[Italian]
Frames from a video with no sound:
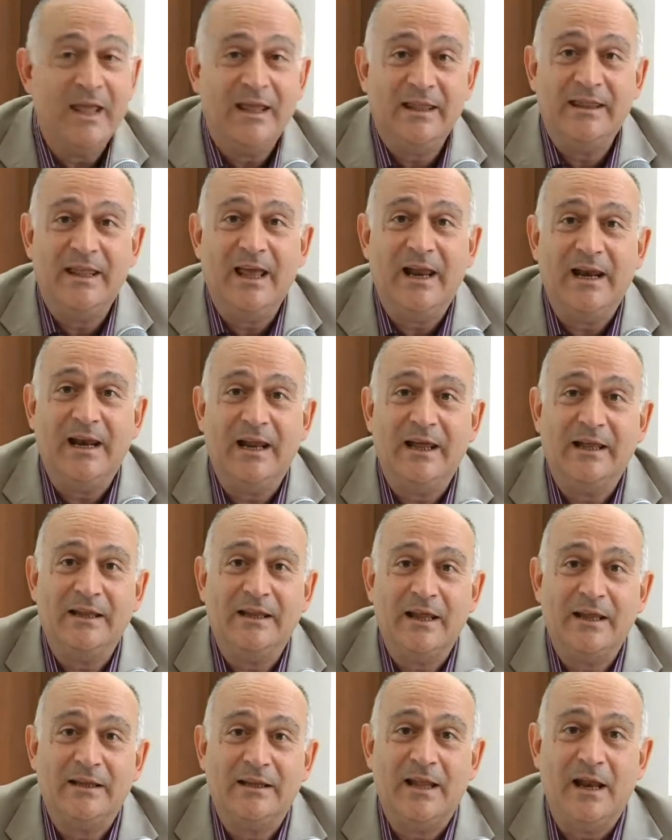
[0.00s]

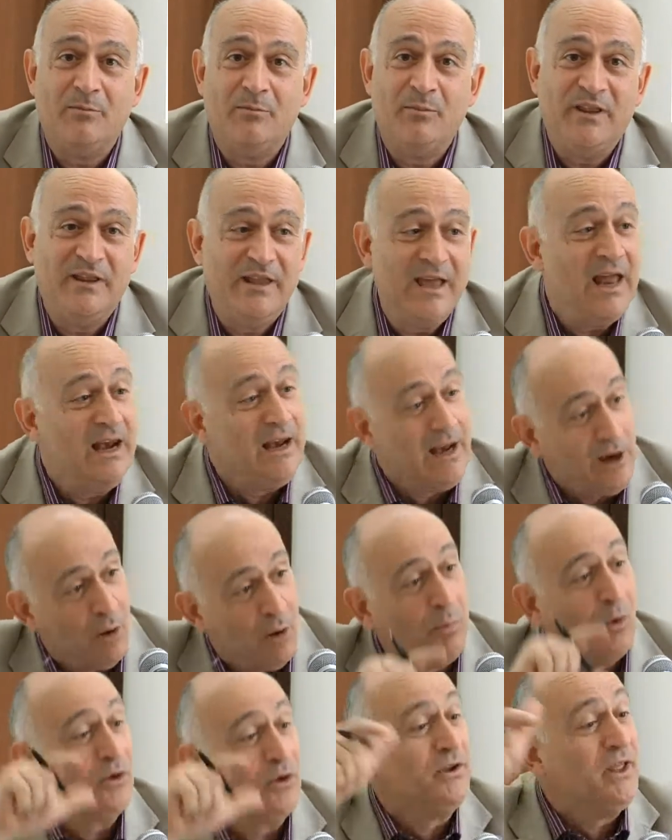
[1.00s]
del, del PDL e lo
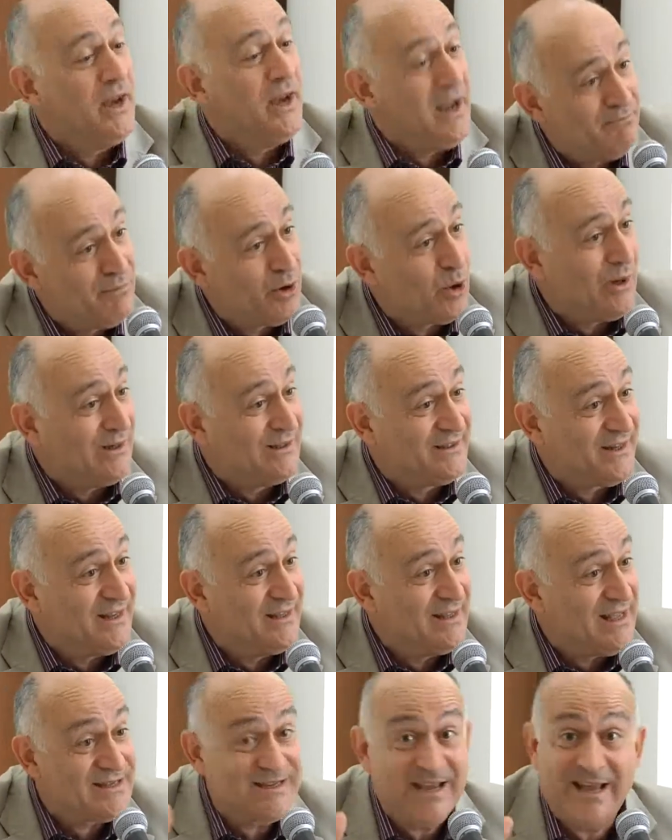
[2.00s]
porterebbero al
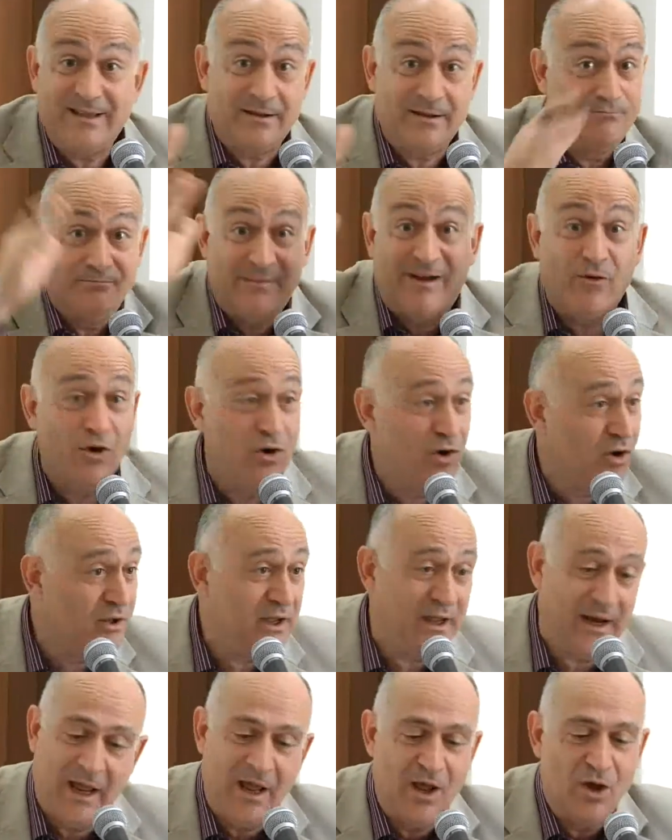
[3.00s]
37%, ma voglio
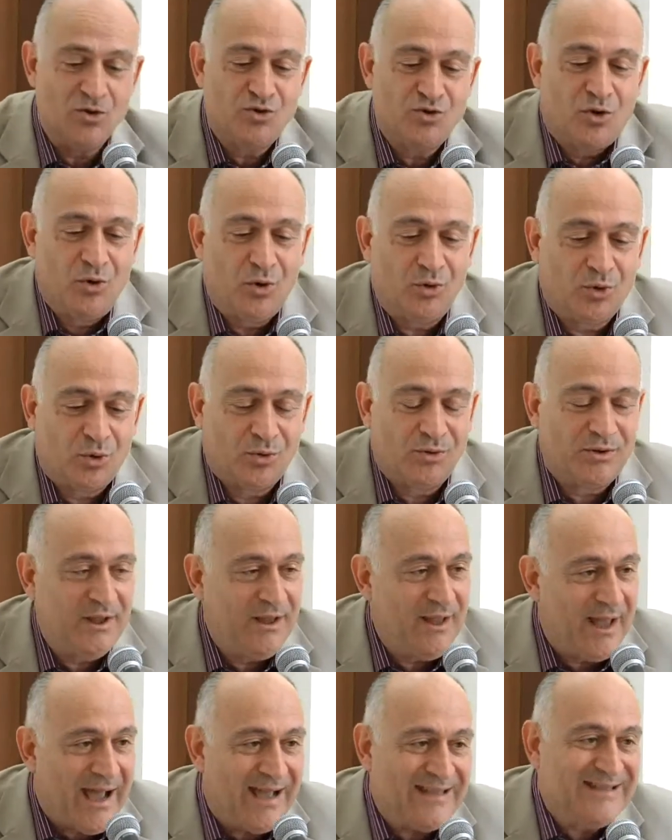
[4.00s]
dire, sono
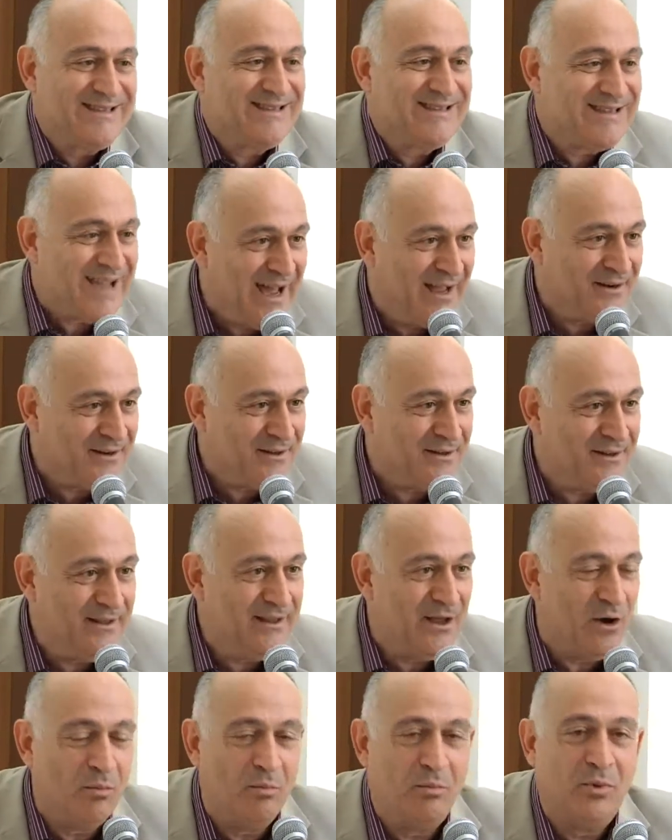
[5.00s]
tutti azzardi
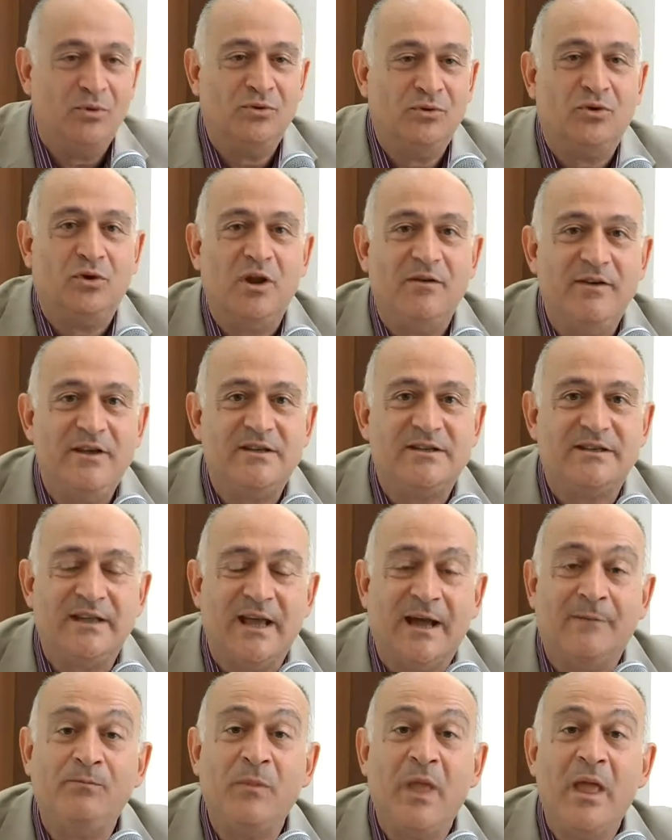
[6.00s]
da un punto di
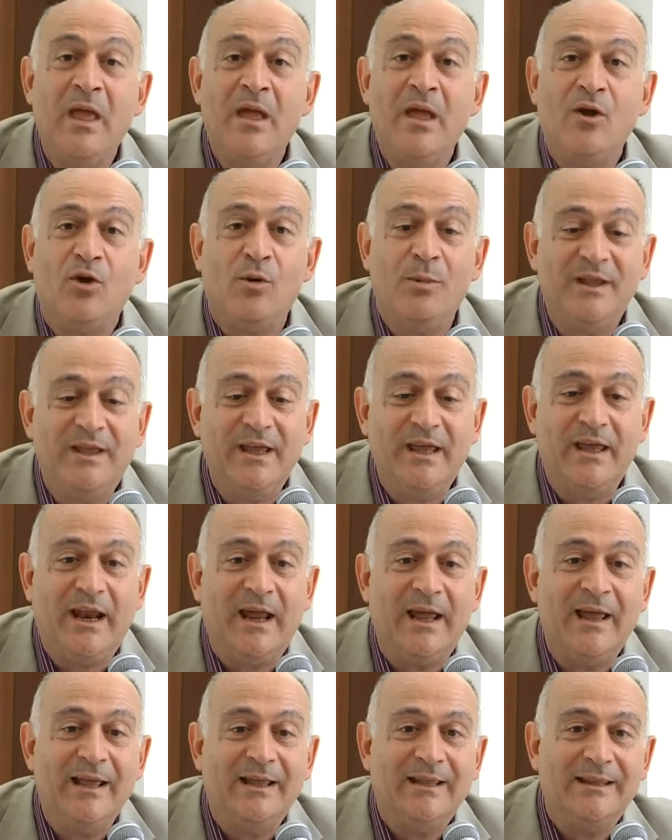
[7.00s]
vista come
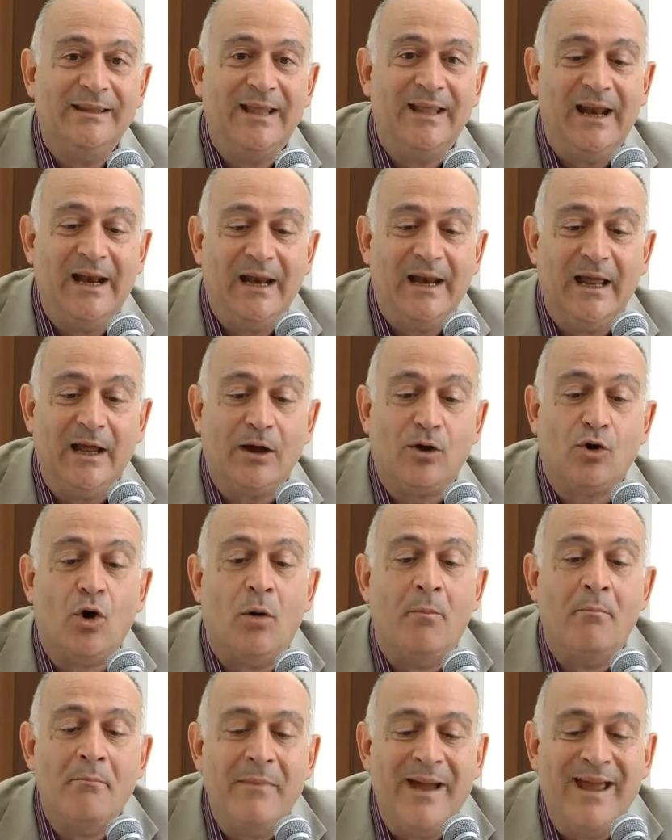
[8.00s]
dire, del
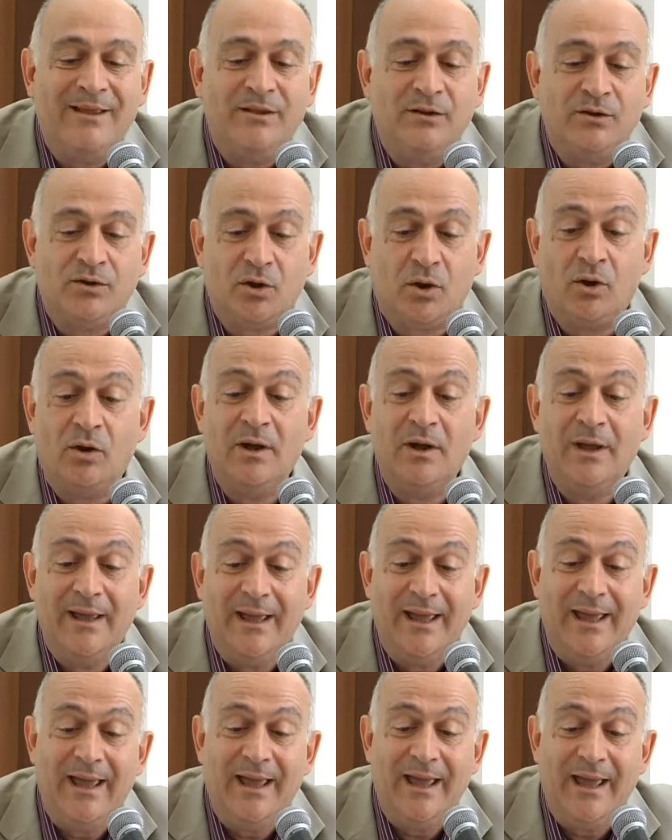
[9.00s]
commento
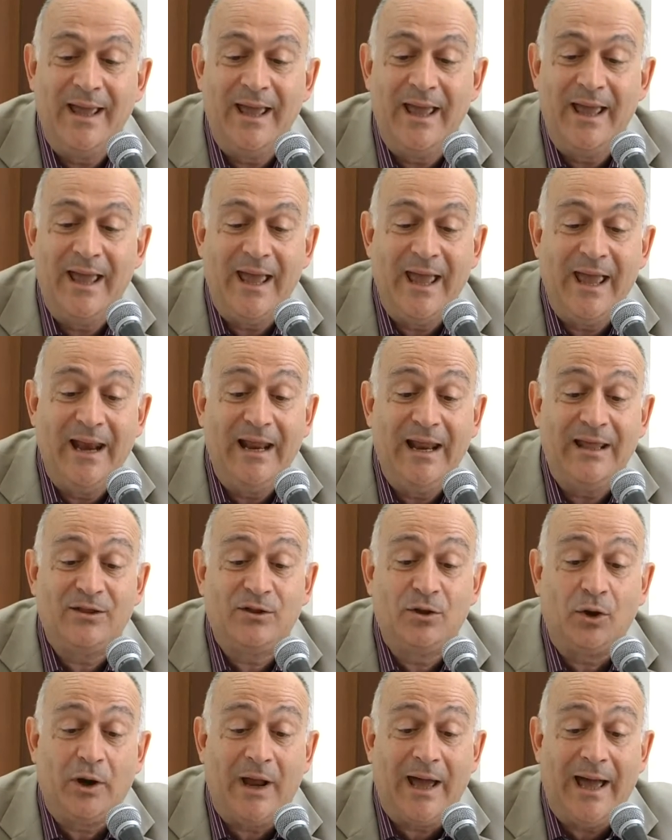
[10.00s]
eh,
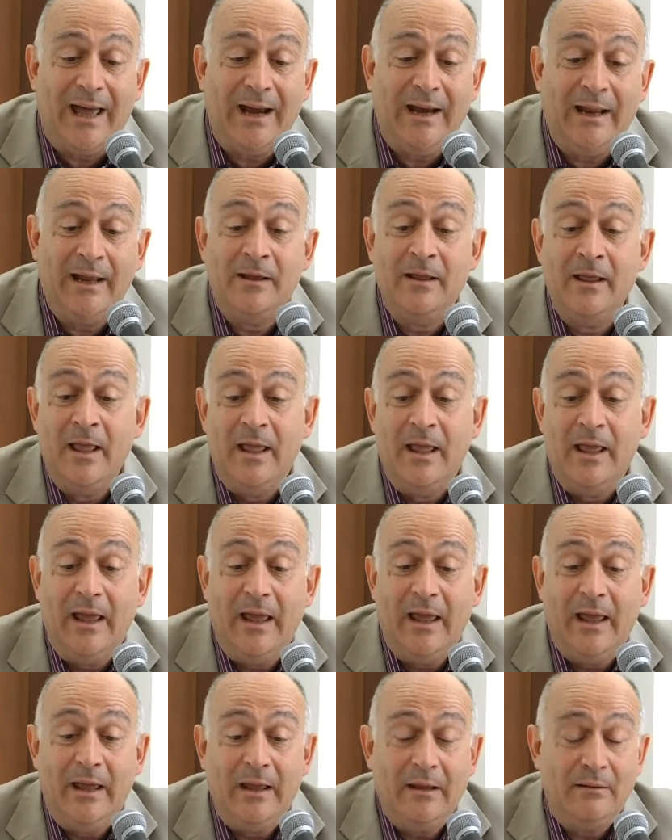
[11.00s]
elettorale.
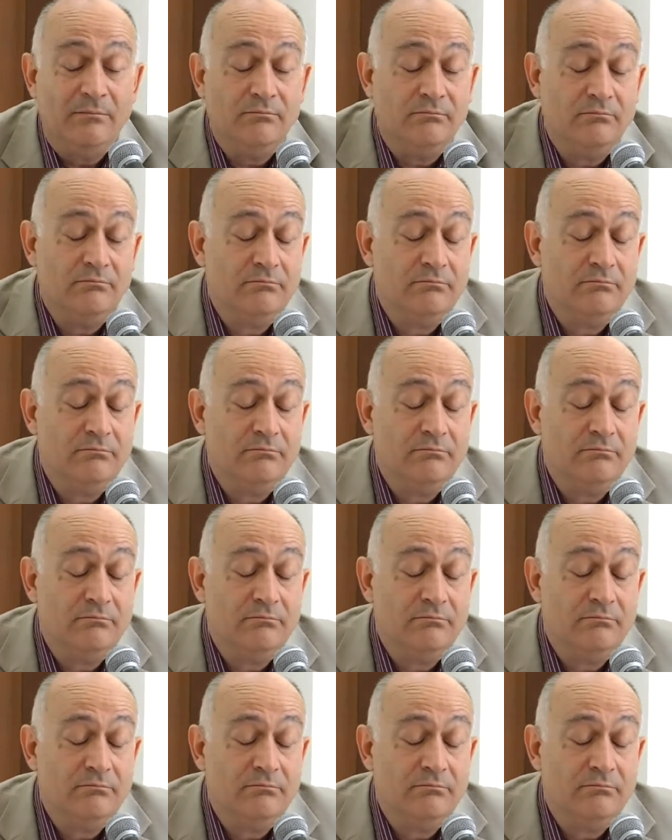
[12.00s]
Eh,